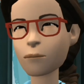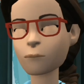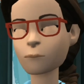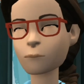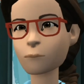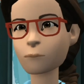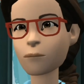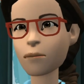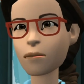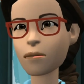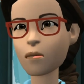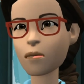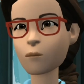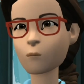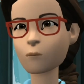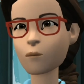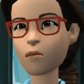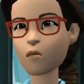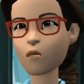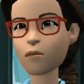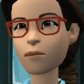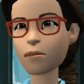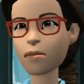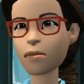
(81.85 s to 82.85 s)
يعني
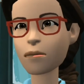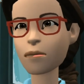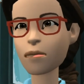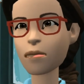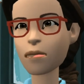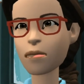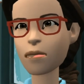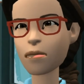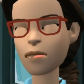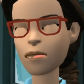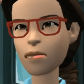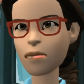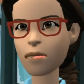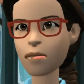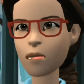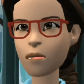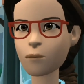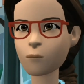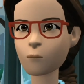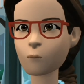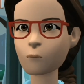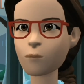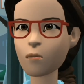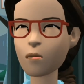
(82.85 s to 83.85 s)
حتى الستر
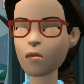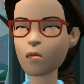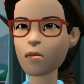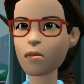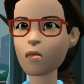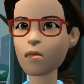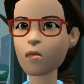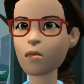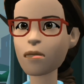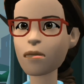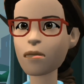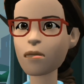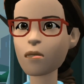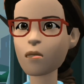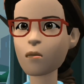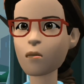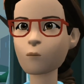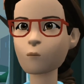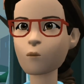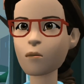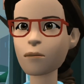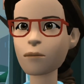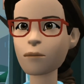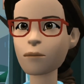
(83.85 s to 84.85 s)
والغطا اللي بيني
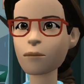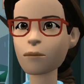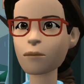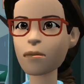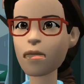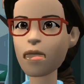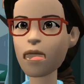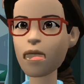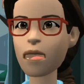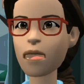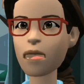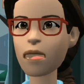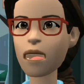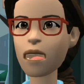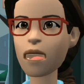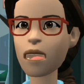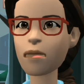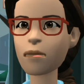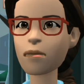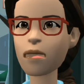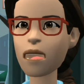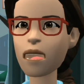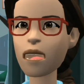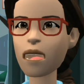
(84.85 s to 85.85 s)
وبينه هو شاله